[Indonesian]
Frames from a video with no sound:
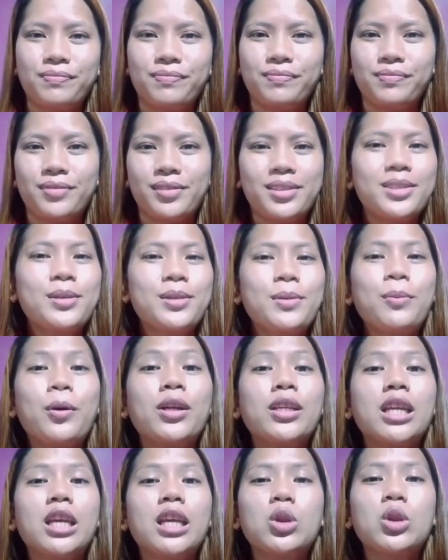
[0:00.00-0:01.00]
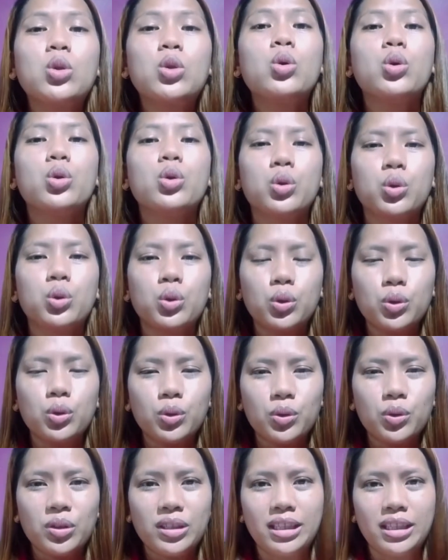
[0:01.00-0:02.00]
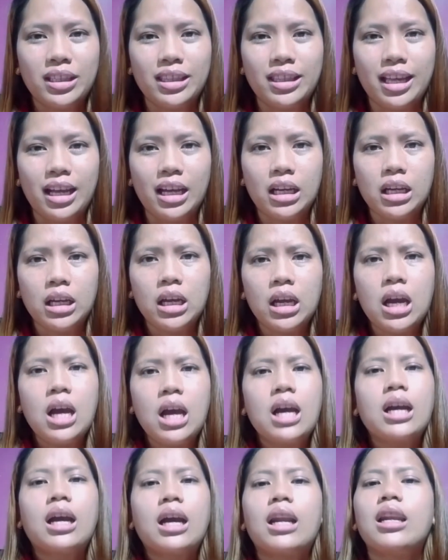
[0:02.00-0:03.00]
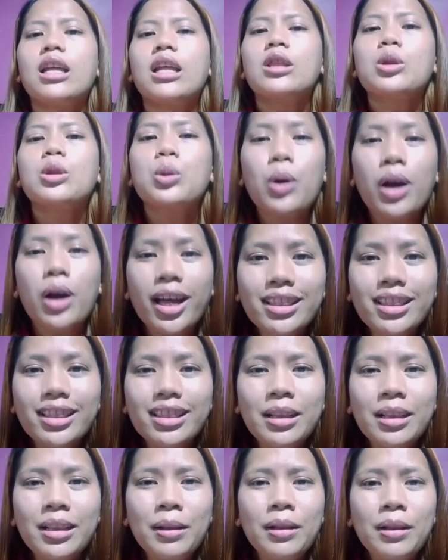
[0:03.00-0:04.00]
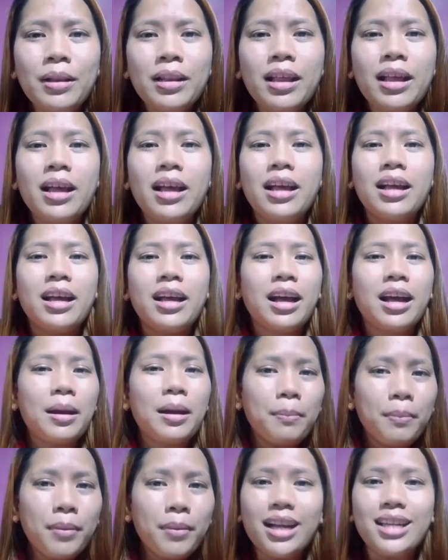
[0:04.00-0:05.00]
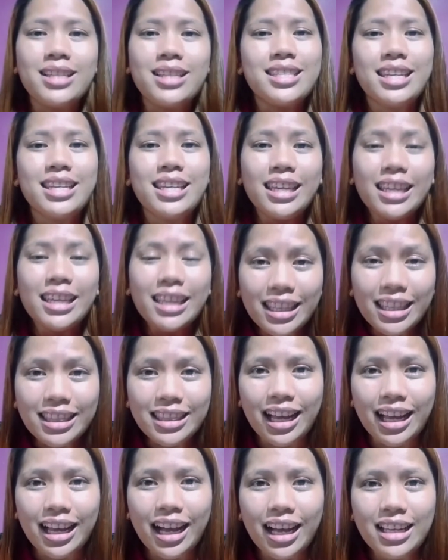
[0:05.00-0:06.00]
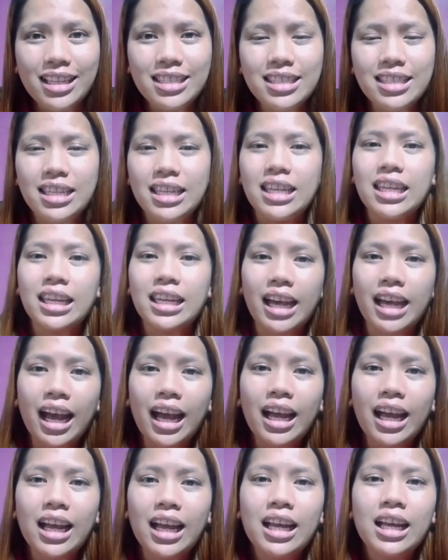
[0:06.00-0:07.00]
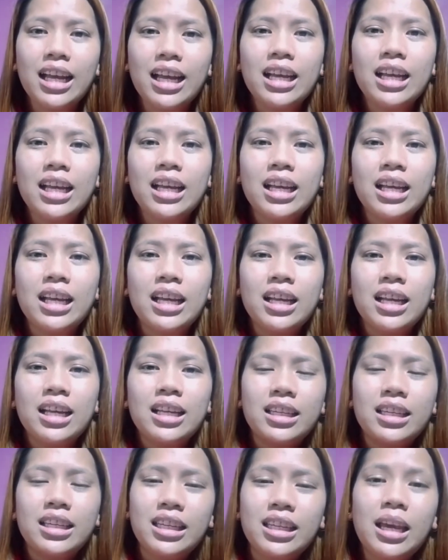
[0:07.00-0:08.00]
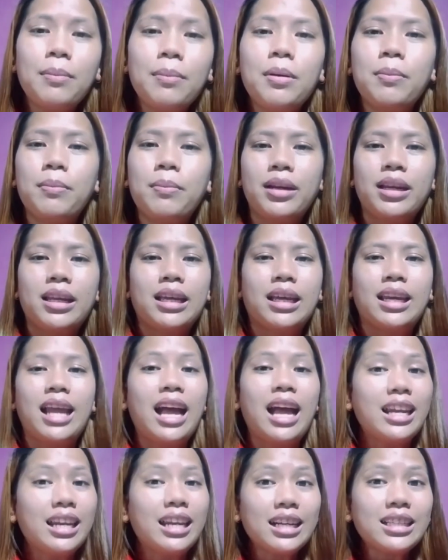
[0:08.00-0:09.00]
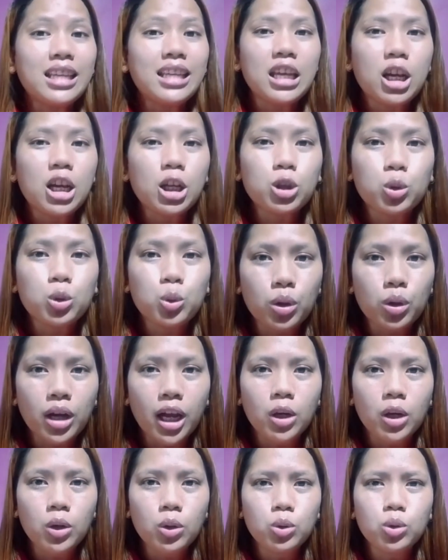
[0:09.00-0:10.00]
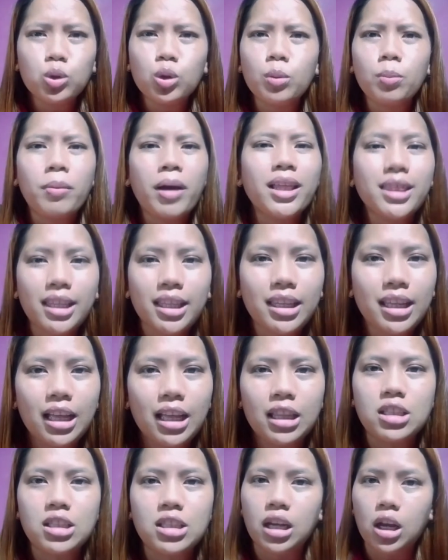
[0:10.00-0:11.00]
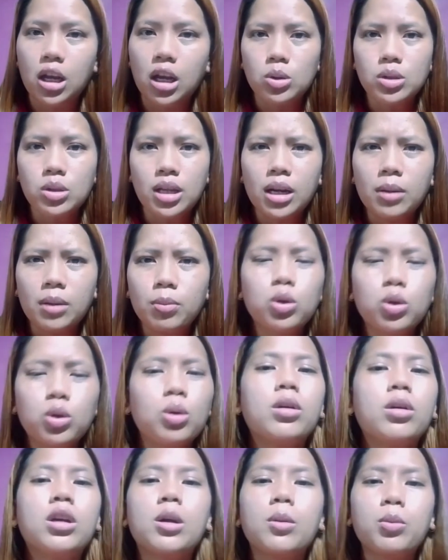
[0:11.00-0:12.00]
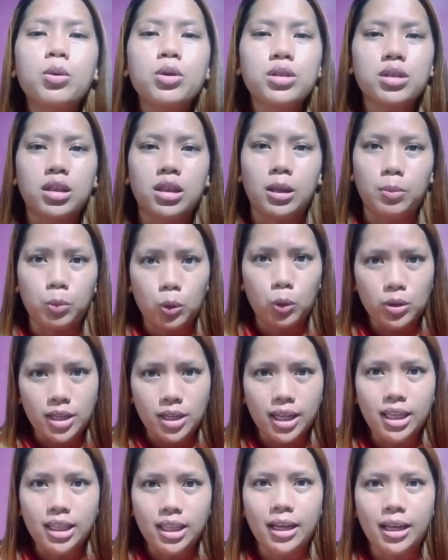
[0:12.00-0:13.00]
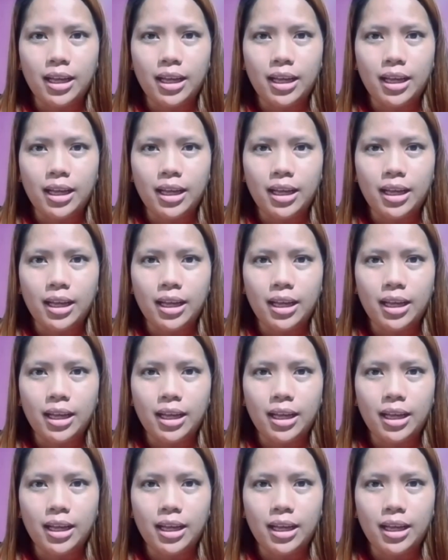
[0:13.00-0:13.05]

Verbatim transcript: Semuanya itu untuk kita. Karena Tuhan mengasihi kita sehingga dia memberikan anaknya yang tunggal untuk mati di atas kayu salib untuk menebus setiap dosa kita.